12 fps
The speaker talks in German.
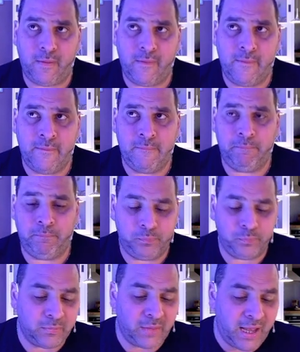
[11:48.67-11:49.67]

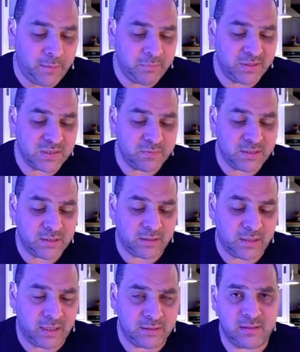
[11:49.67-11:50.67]
ähm,
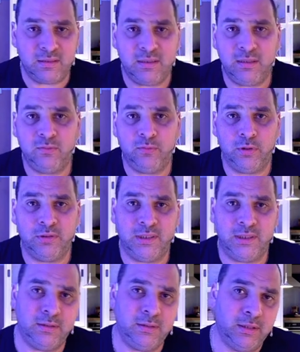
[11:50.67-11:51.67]
Heimnetzwerk hat den
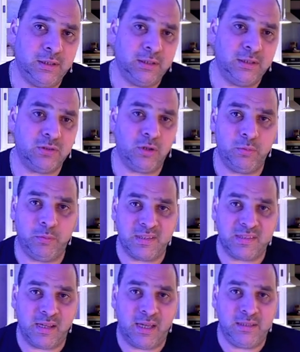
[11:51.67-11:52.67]
Vorteil, ich komme
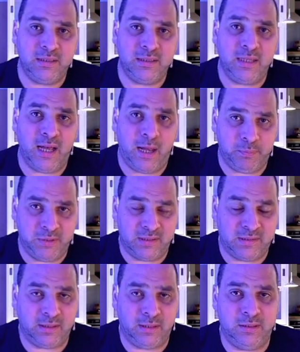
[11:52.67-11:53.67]
besser an die
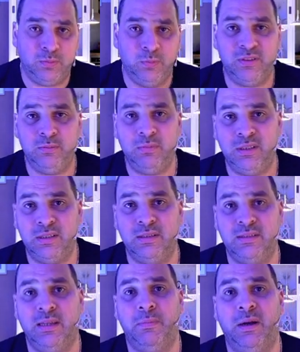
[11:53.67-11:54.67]
Updates dran. Ich muss sie mir
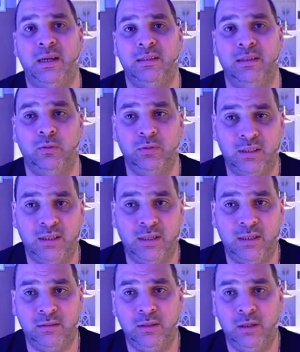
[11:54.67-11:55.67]
nicht separat
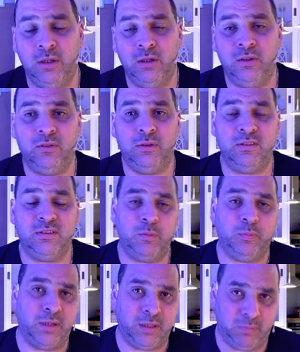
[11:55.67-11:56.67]
herunterladen, sondern es
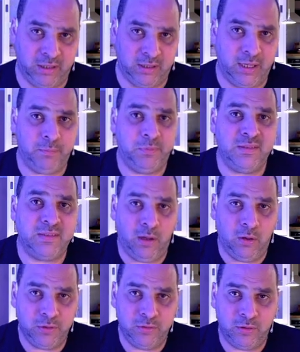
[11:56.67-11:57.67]
gibt da bei den Updates
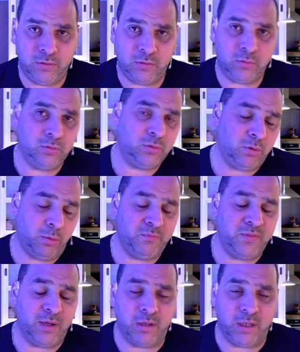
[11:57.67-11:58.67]
auch eine Neuerung,
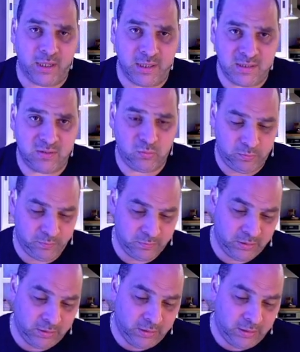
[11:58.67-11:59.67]
kommen wir aber gleich zu.
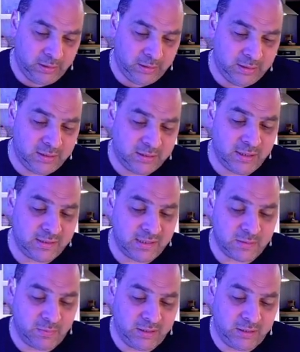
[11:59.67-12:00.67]
Ich gehe jetzt
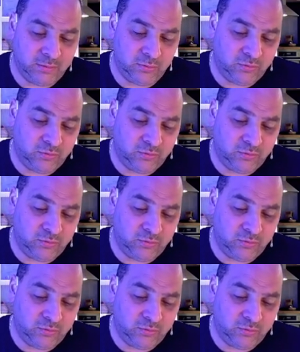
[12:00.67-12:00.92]
erstmal hin